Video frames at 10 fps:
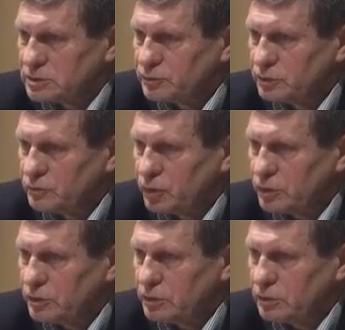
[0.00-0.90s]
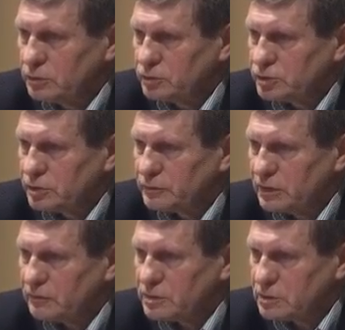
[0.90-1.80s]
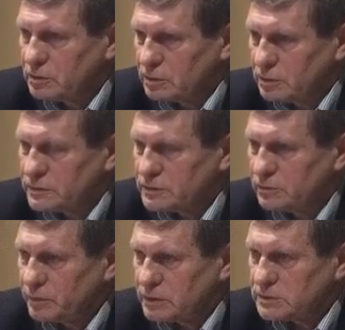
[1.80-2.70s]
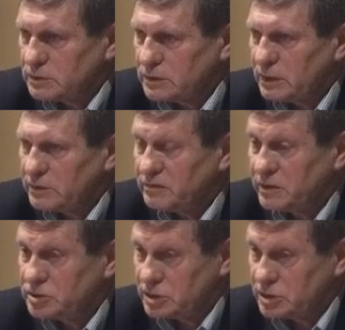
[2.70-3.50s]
żeby mogli ludziom dawać to, co bank centralny,